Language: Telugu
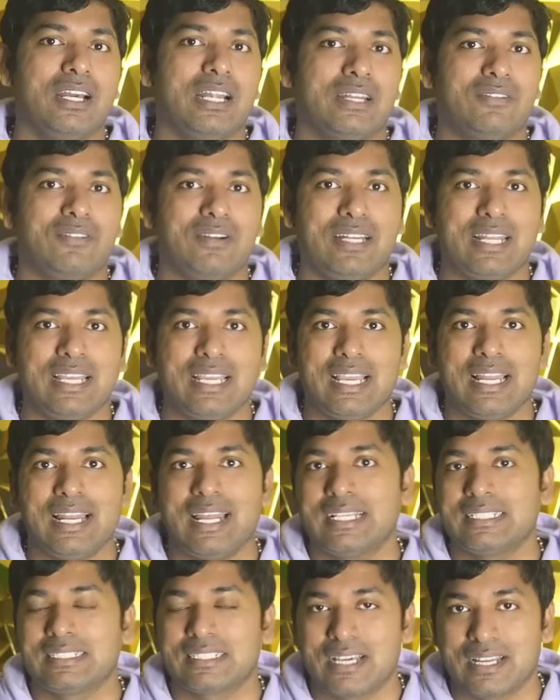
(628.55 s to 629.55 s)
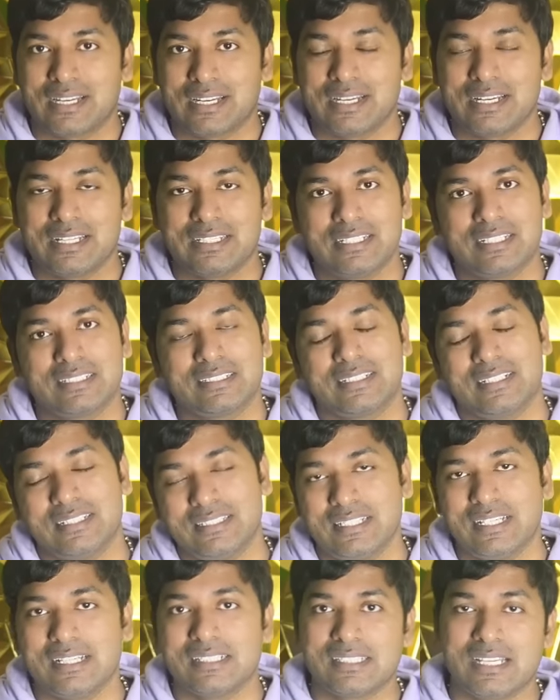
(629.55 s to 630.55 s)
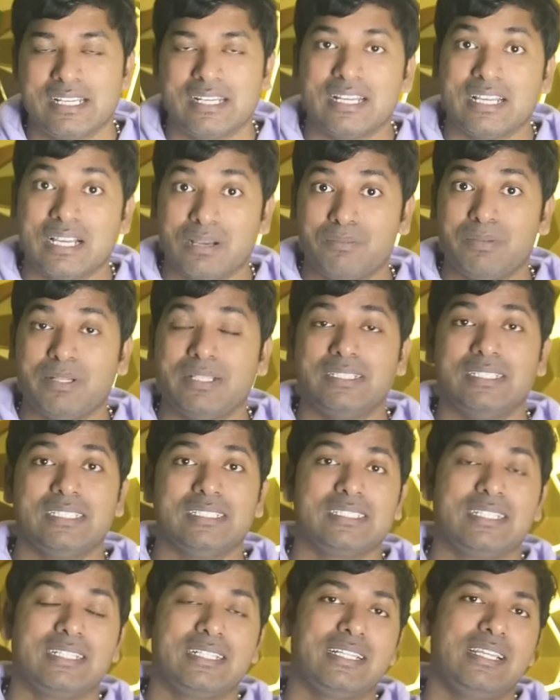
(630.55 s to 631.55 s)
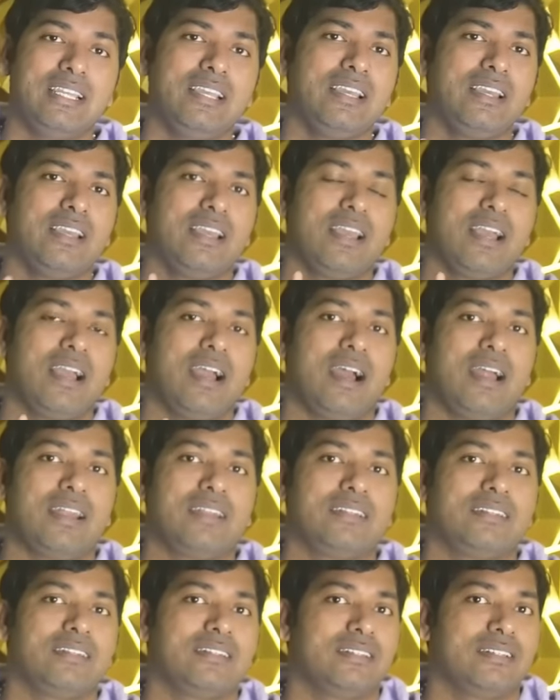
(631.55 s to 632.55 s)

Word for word: ట్వంటీ కే లైక్స్ టార్గెట్ ఇచ్చేస్తాను చేసేయండి కంప్లీట్ చేసేయండి అండ్